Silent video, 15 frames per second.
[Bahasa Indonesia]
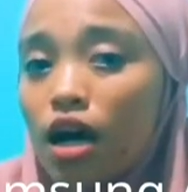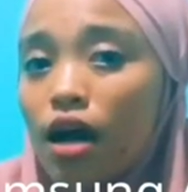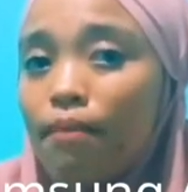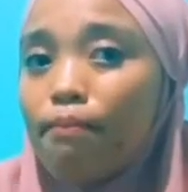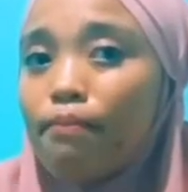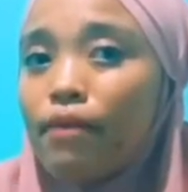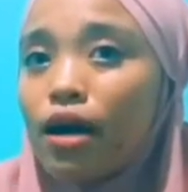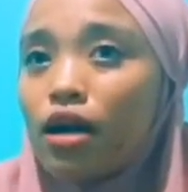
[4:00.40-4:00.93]

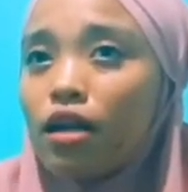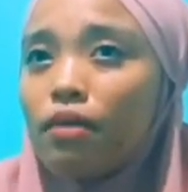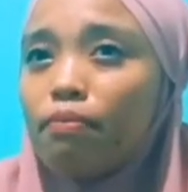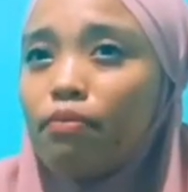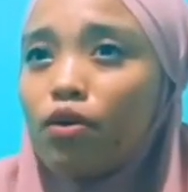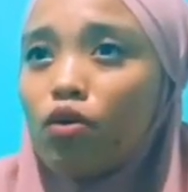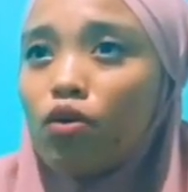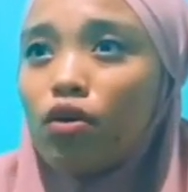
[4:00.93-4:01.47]
gampang
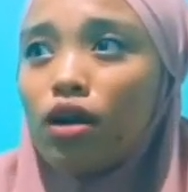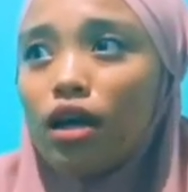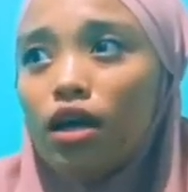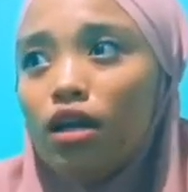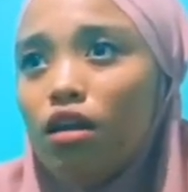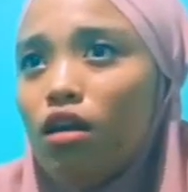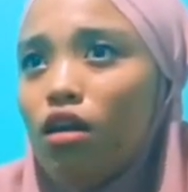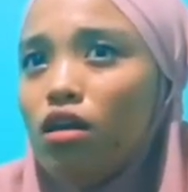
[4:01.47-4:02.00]

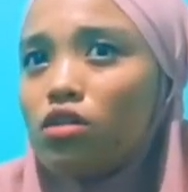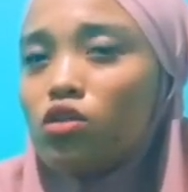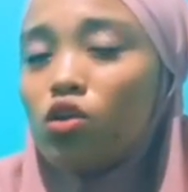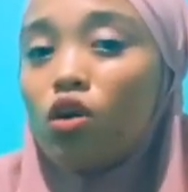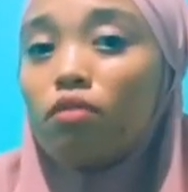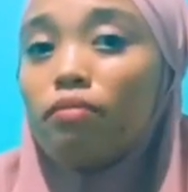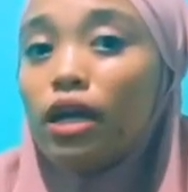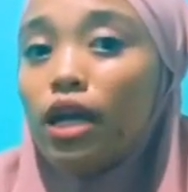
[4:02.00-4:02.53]
diperoleh di
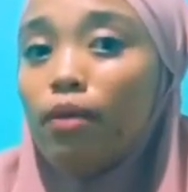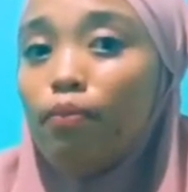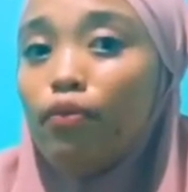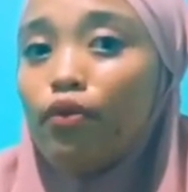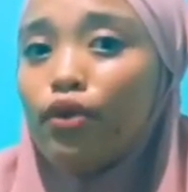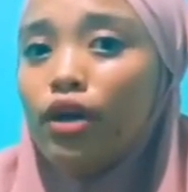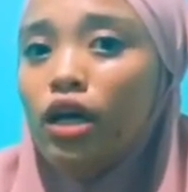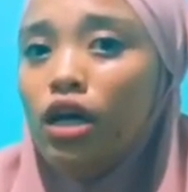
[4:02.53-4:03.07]
store
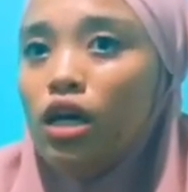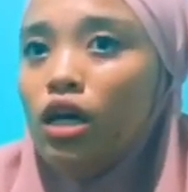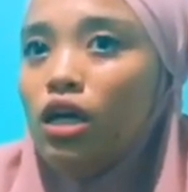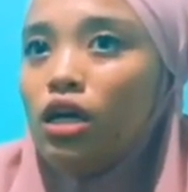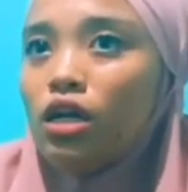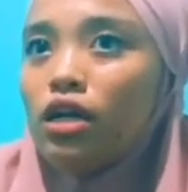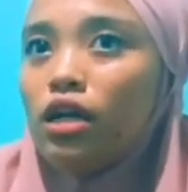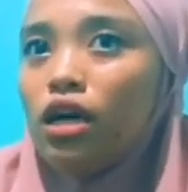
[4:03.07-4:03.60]
manapun
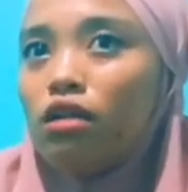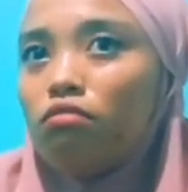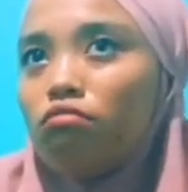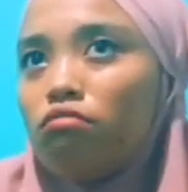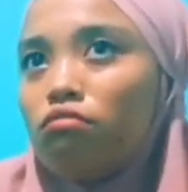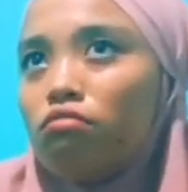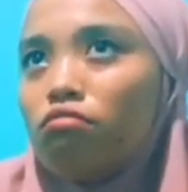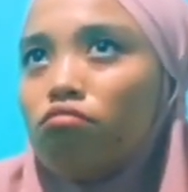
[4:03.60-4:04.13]
dan
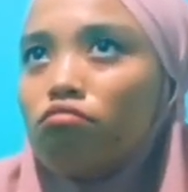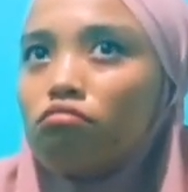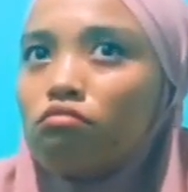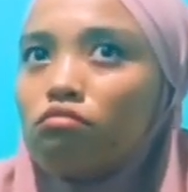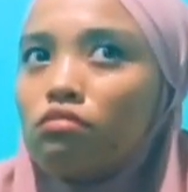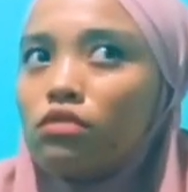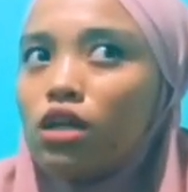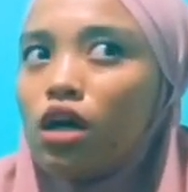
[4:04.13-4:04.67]

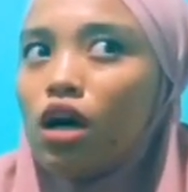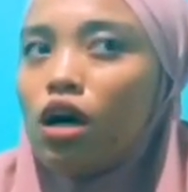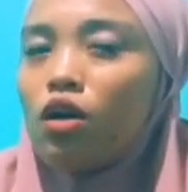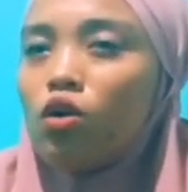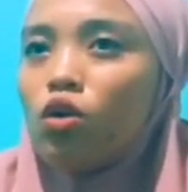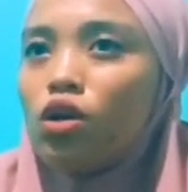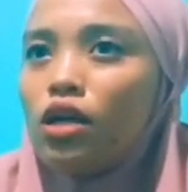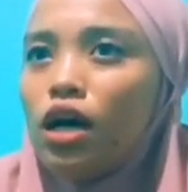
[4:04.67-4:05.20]

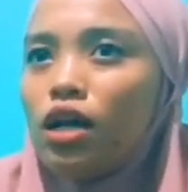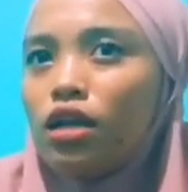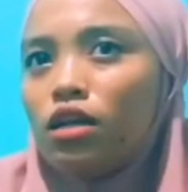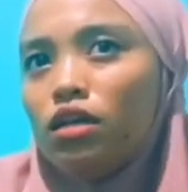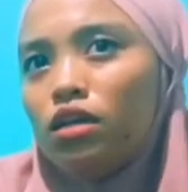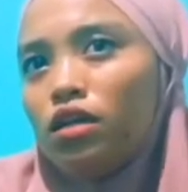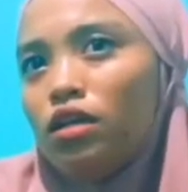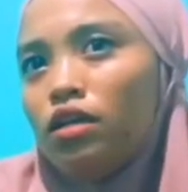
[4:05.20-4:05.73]
kalau
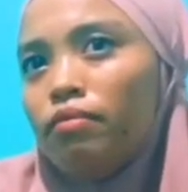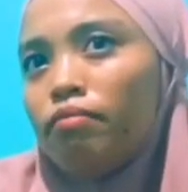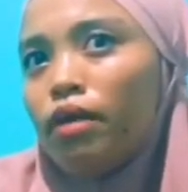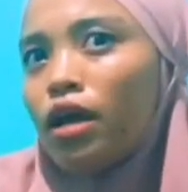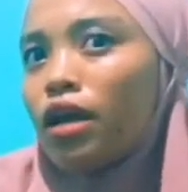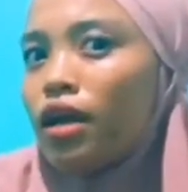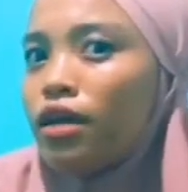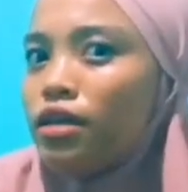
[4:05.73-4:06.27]
dari
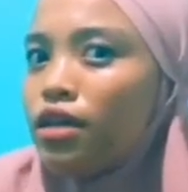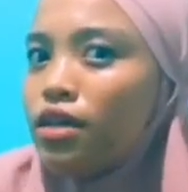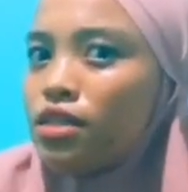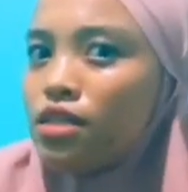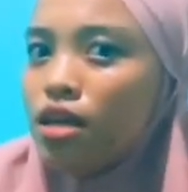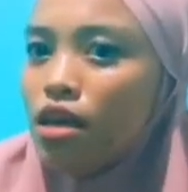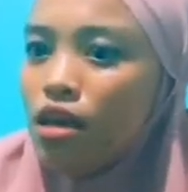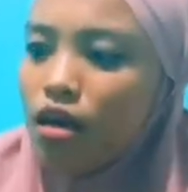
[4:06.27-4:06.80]
mereknya
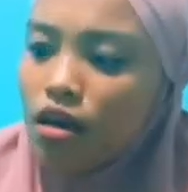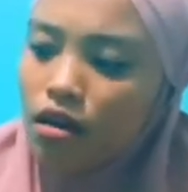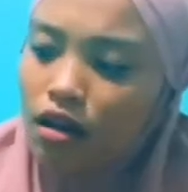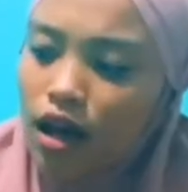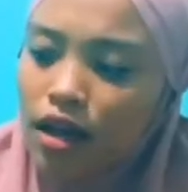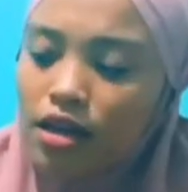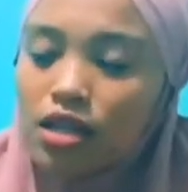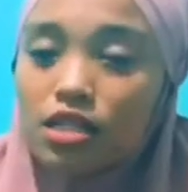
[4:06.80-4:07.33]
sih
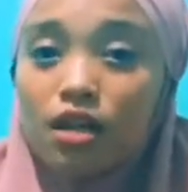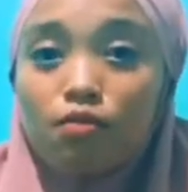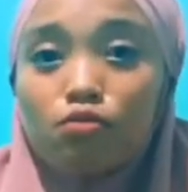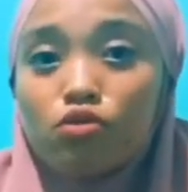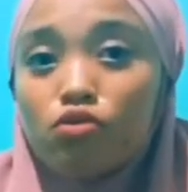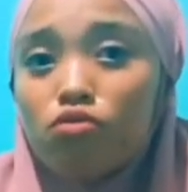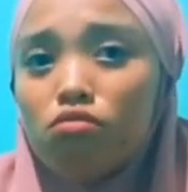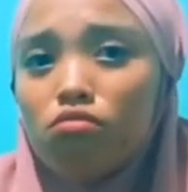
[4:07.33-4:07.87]
kayaknya
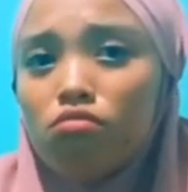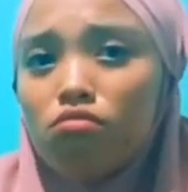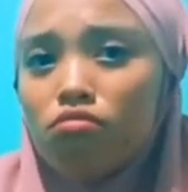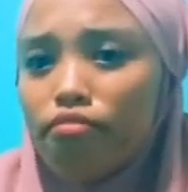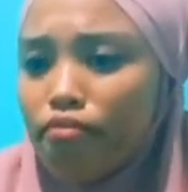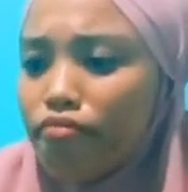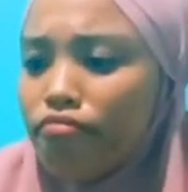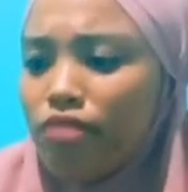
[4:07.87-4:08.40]

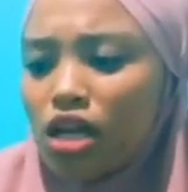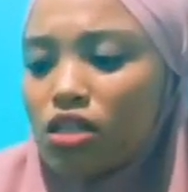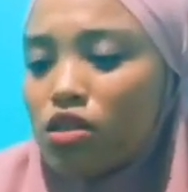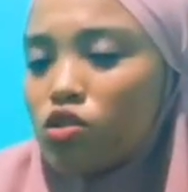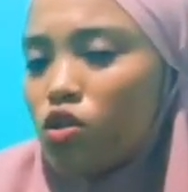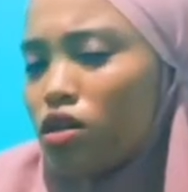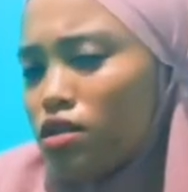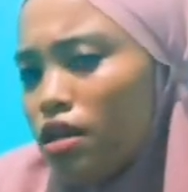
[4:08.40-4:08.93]
Samsung
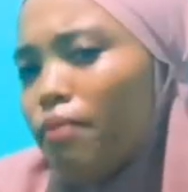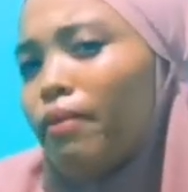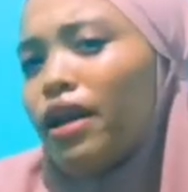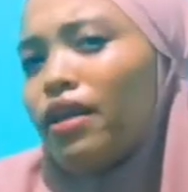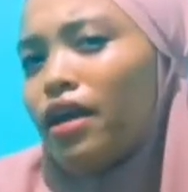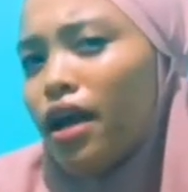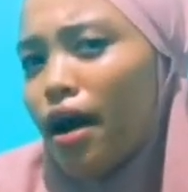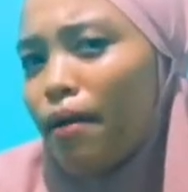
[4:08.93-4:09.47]
aksesorisnya
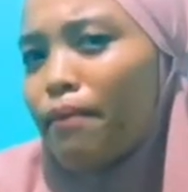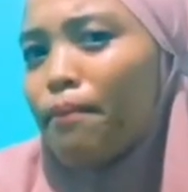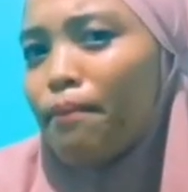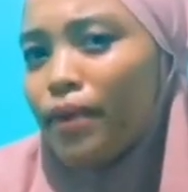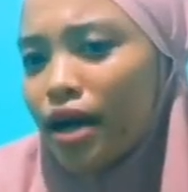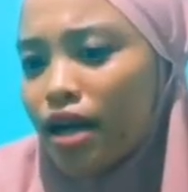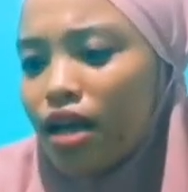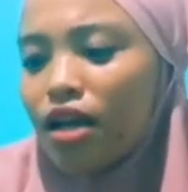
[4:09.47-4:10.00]
paling
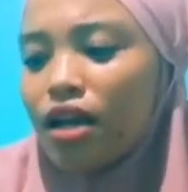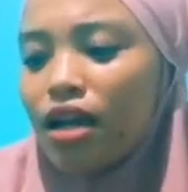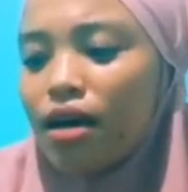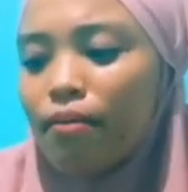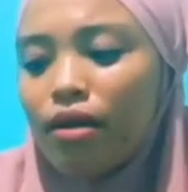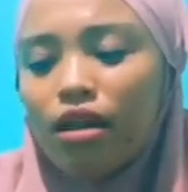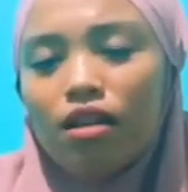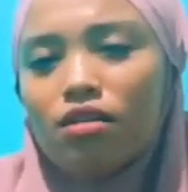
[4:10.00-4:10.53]
gampang ya
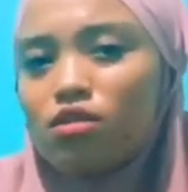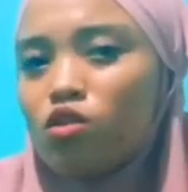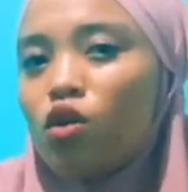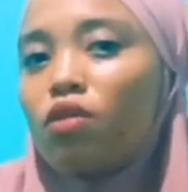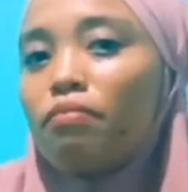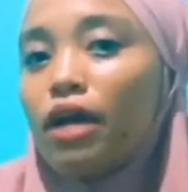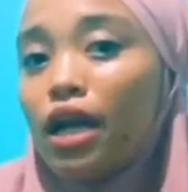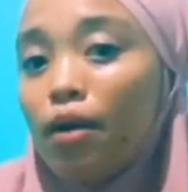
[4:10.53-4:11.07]
didapat di
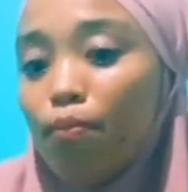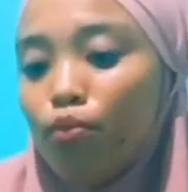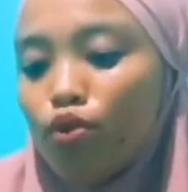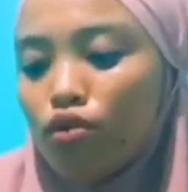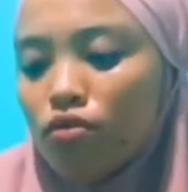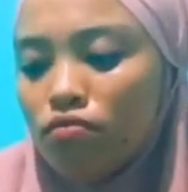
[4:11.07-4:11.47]
store manapun